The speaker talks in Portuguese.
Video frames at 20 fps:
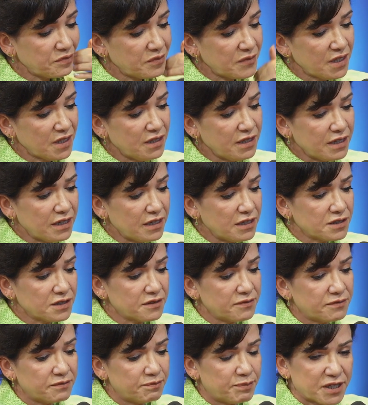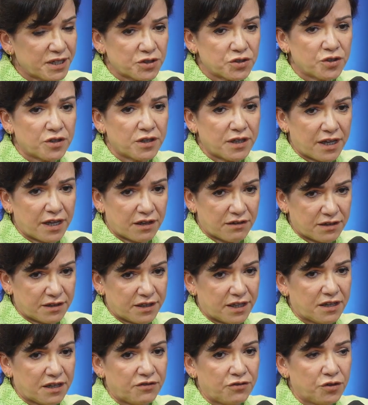E eles pressionaram
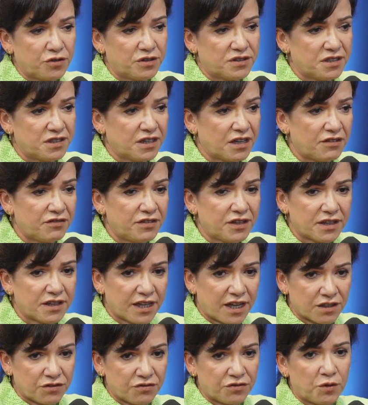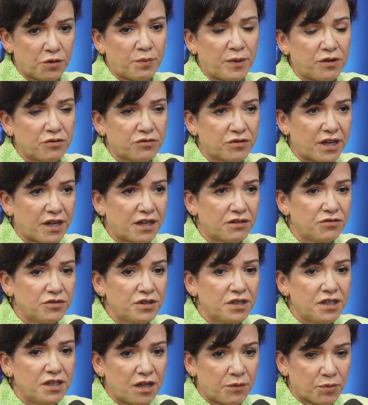até que foi desengavetado, foi pautado
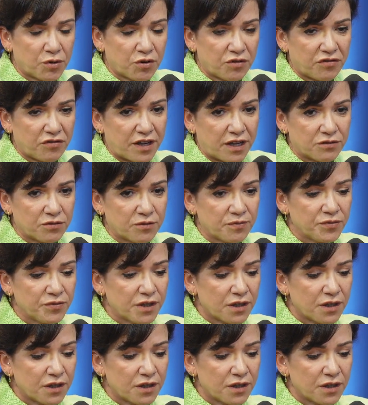e aprovado.